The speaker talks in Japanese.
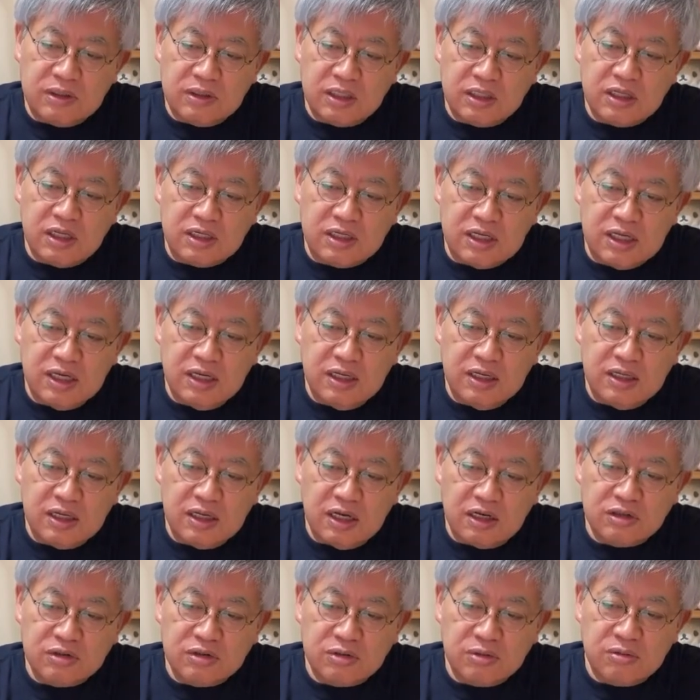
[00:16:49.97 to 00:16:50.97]
ただね、
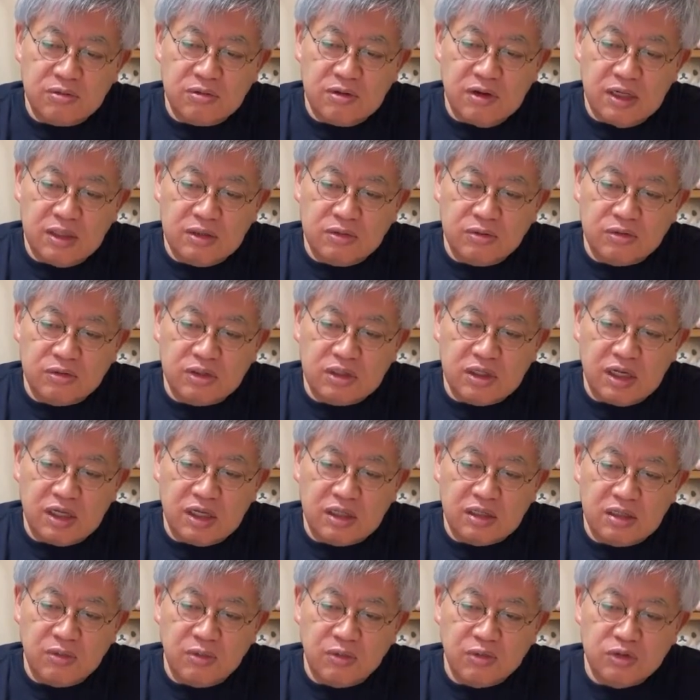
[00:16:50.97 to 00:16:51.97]
役所の側として
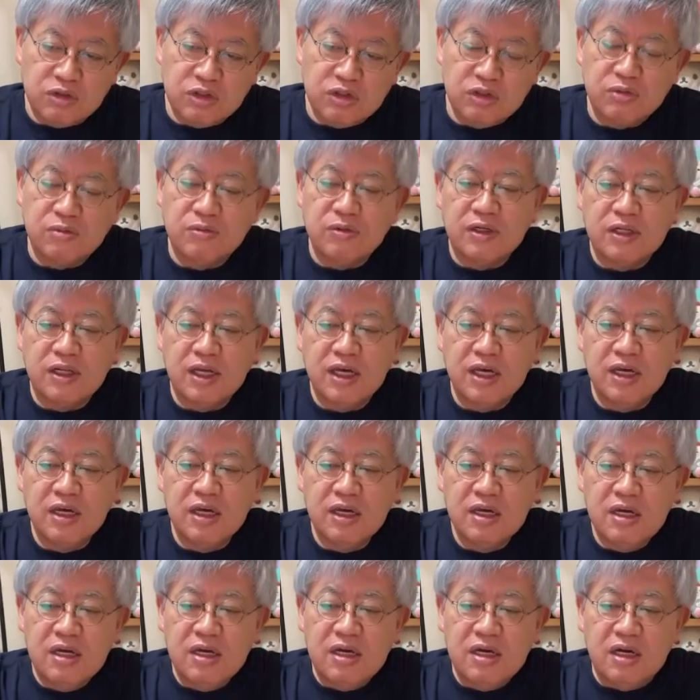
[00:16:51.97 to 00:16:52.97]
やってほしいのはね、
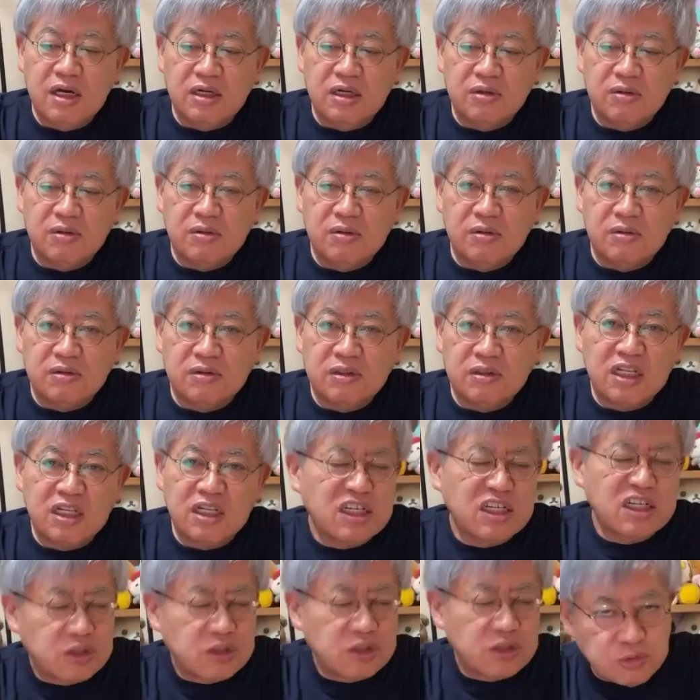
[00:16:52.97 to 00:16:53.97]
あの、
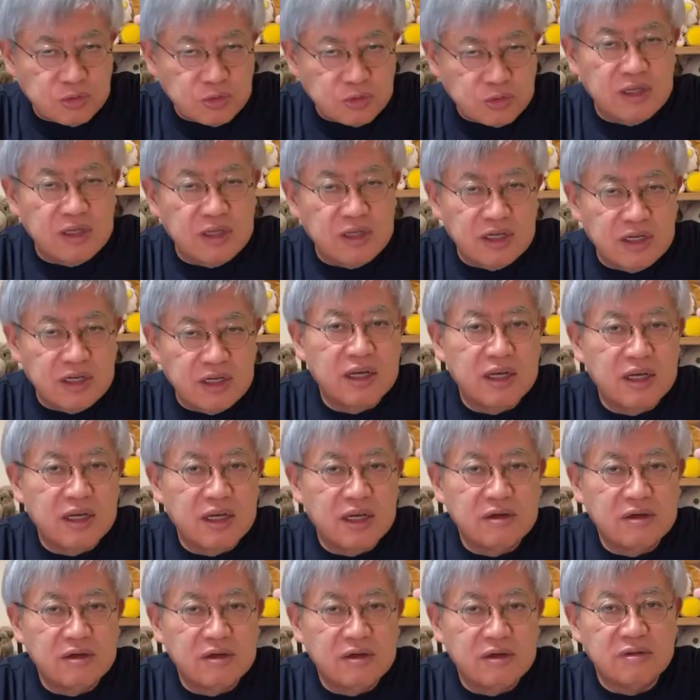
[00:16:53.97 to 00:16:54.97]
正してほしいんだよね。
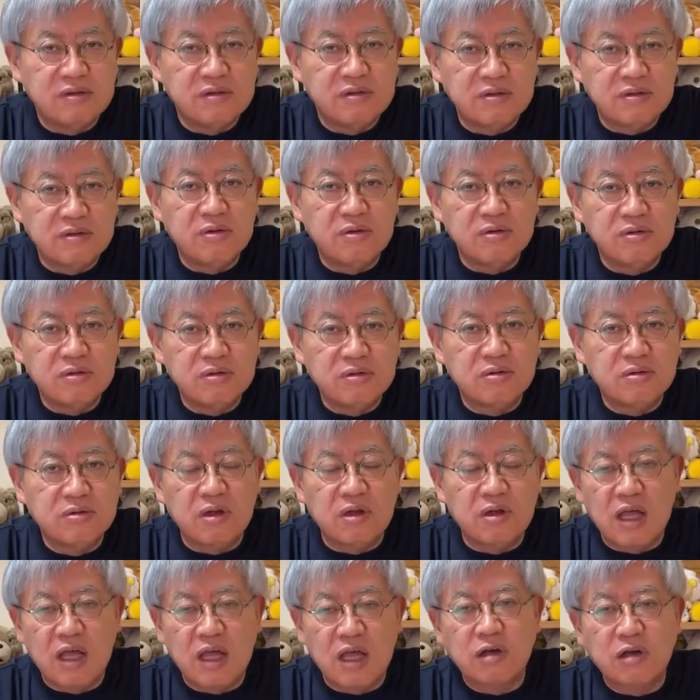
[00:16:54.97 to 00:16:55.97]
うん、こういうこと
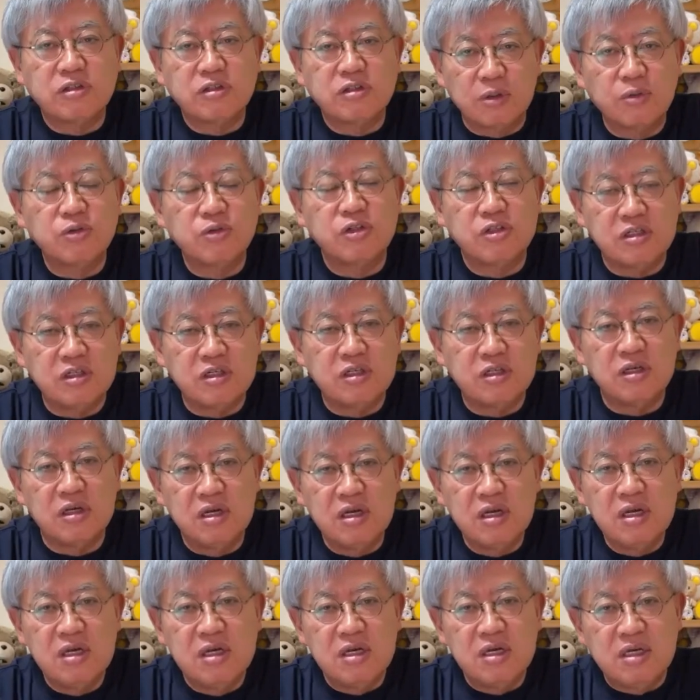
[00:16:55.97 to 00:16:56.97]
はなくしてほしい。
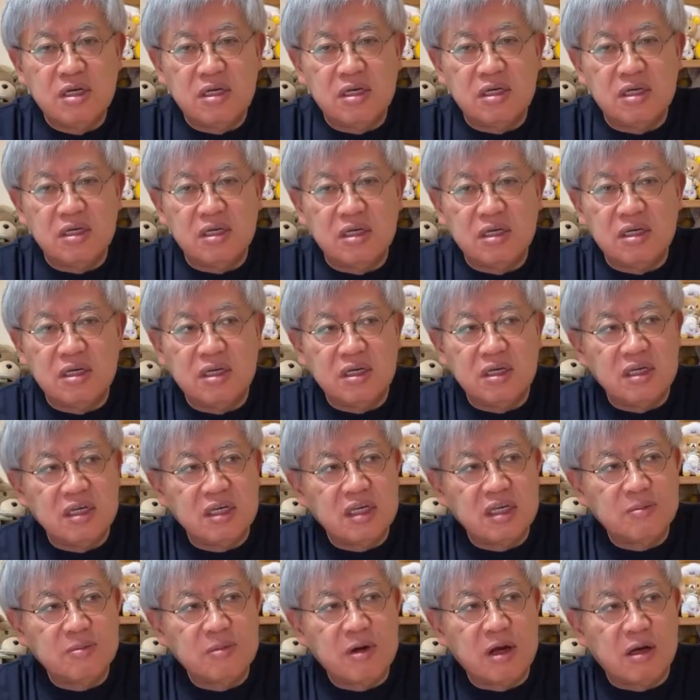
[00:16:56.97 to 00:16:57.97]

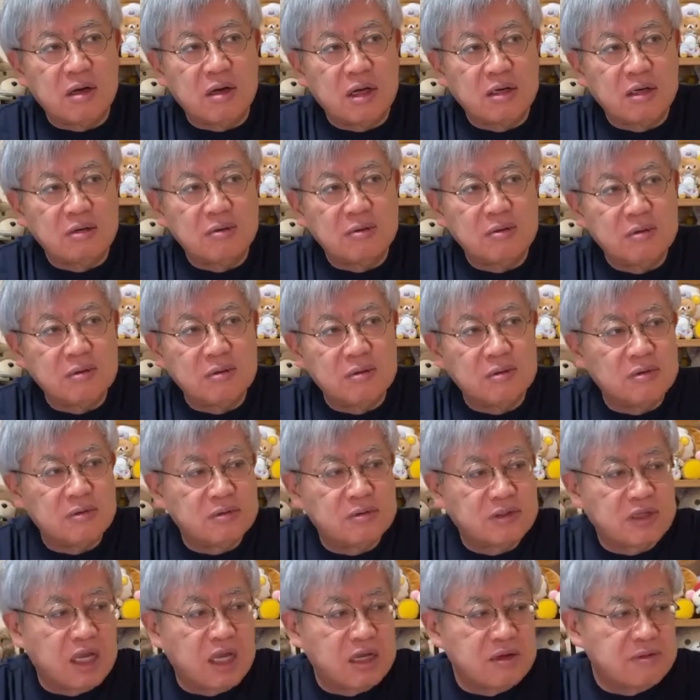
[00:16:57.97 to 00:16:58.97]
えー、今、あ
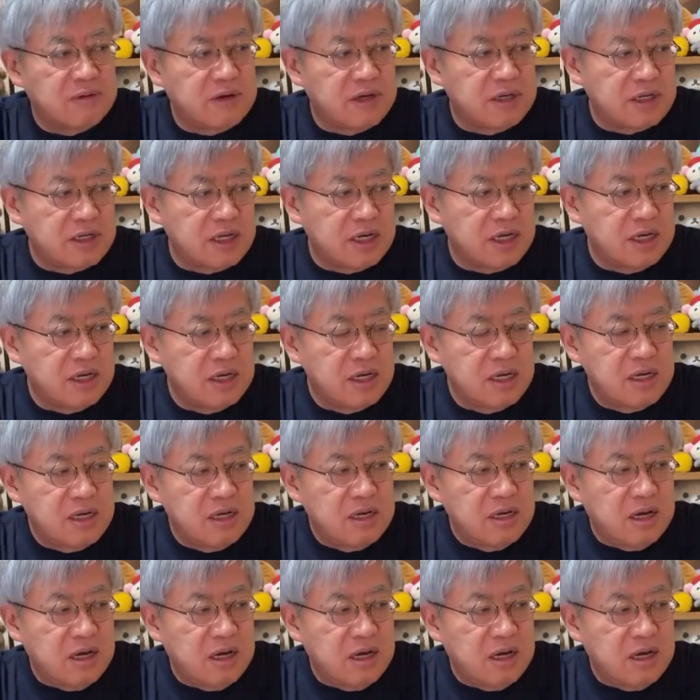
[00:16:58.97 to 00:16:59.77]
の、幸いね、